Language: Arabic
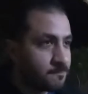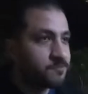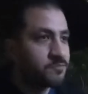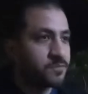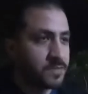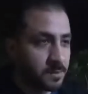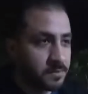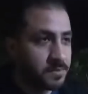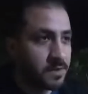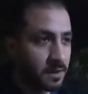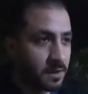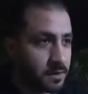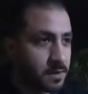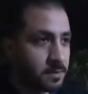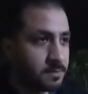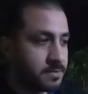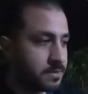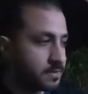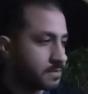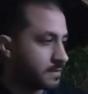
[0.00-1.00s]
طب جرب
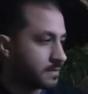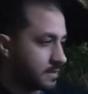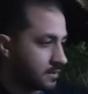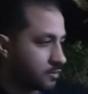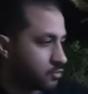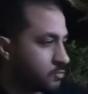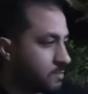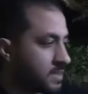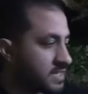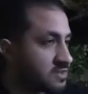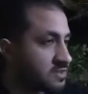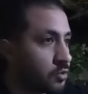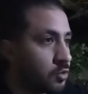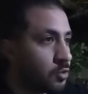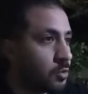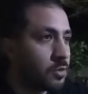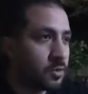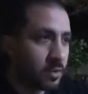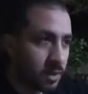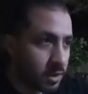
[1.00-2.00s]
خد بس
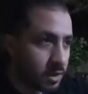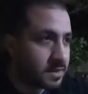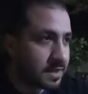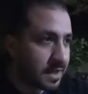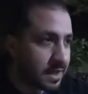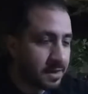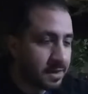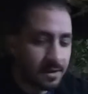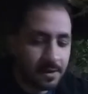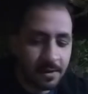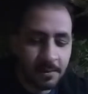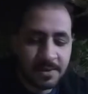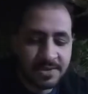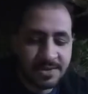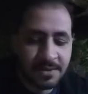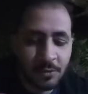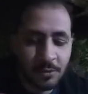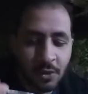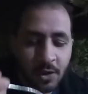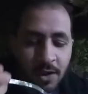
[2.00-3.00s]
لق والله تعالى جرب بس
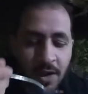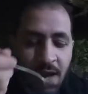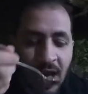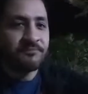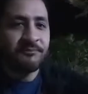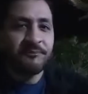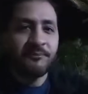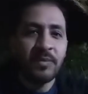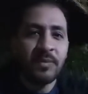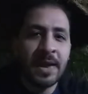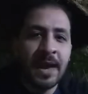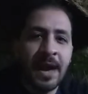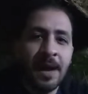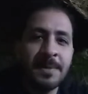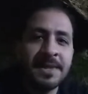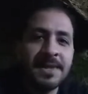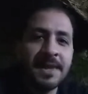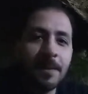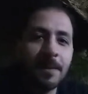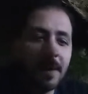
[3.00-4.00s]
الملوخيه
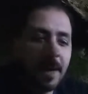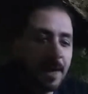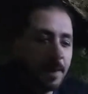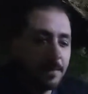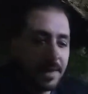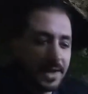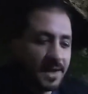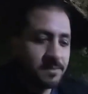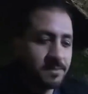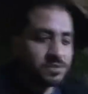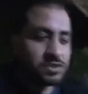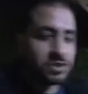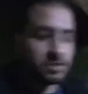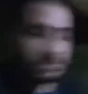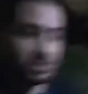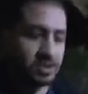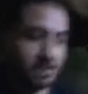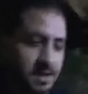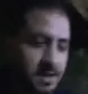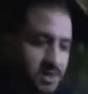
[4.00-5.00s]
احمد يا جماعه ما جابش
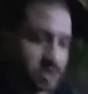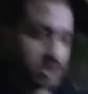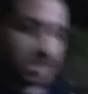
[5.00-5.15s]
مش كانش